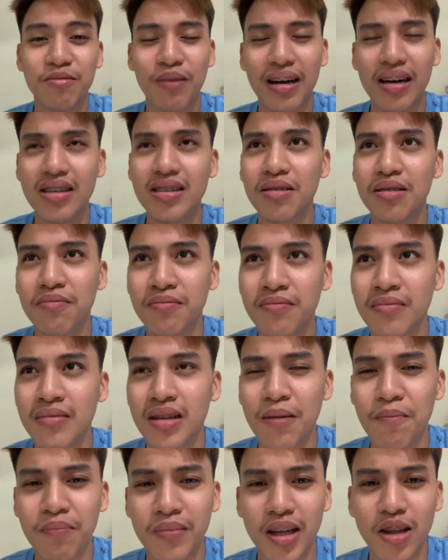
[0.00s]
Para siyang
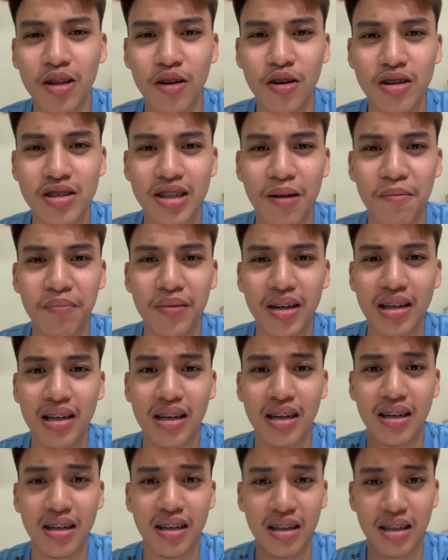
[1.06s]
lip tint or something
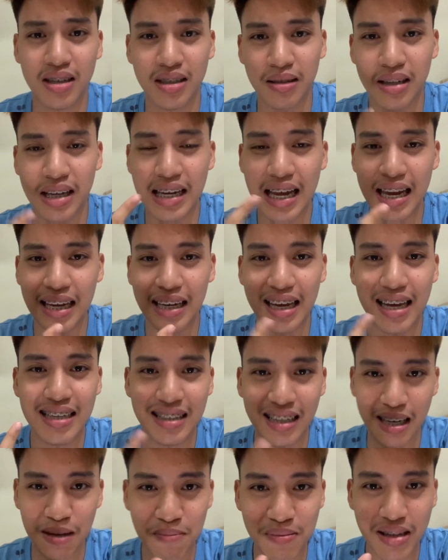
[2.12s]
na nilalagay sa
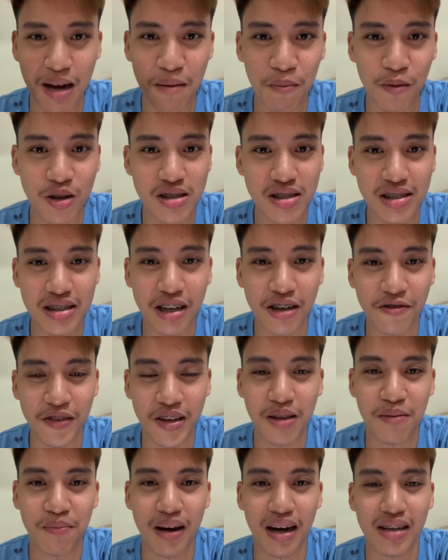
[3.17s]
lips. Tapos
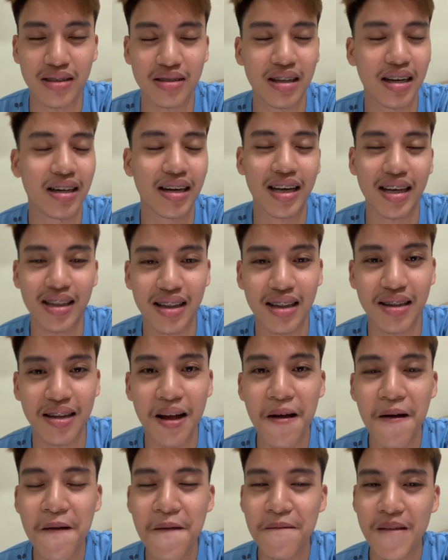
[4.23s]
nag-feedback, nag-rate.
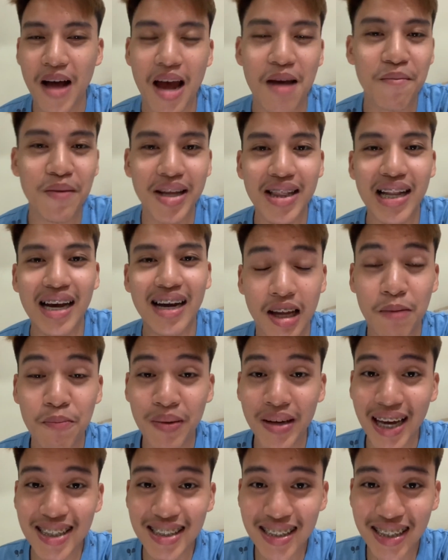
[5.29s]
I mean,
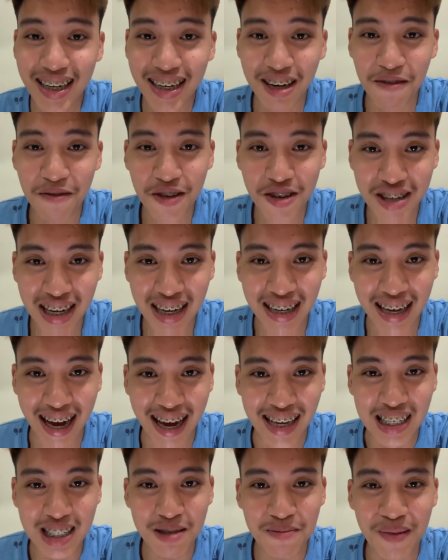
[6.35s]
nagbigay siya ng review niya
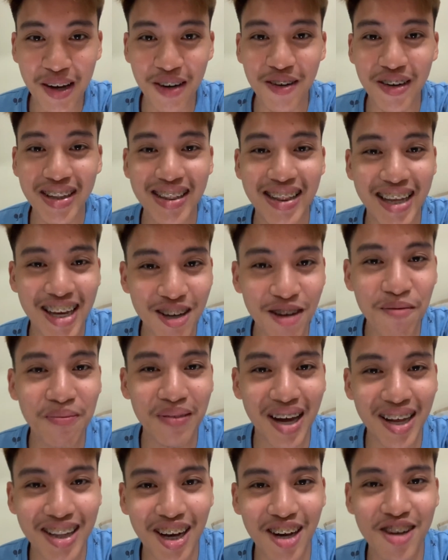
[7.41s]
guys. Pero hindi yung
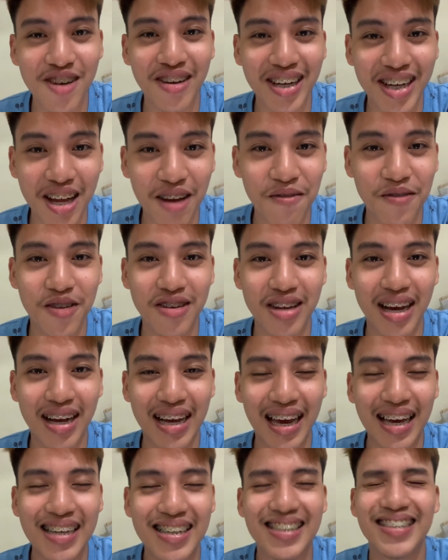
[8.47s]
product yung review niya
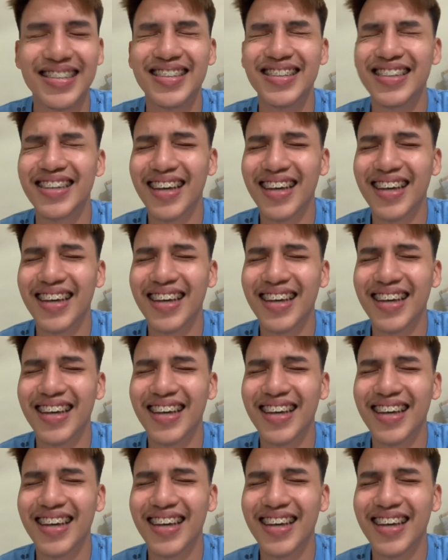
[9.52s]
guys.